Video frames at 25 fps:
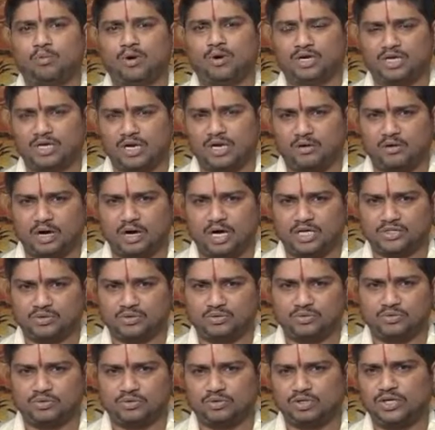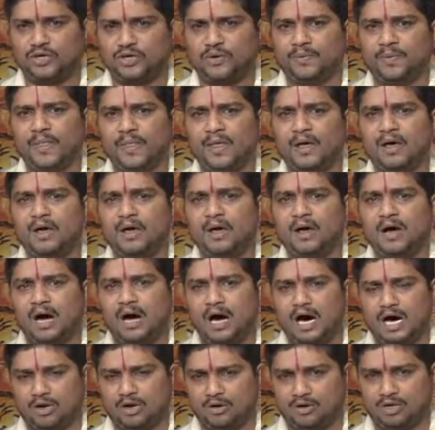పట్టే అవకాశం ఉంటుంది
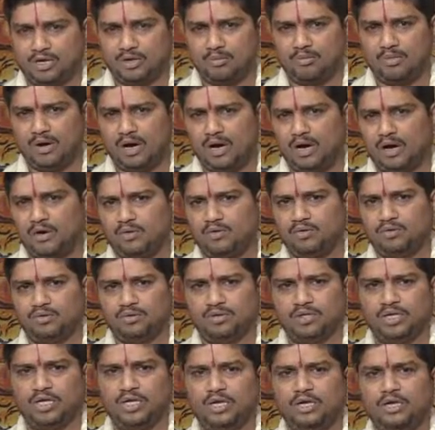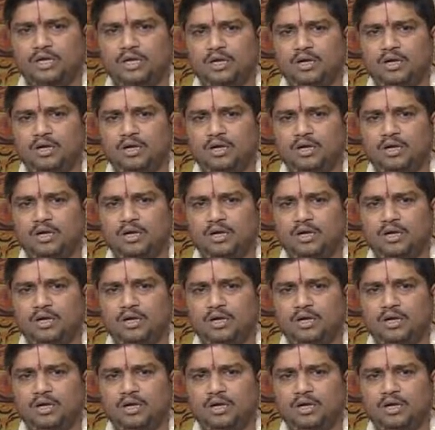ఆరోగ్యం బాగా ఉంటుంది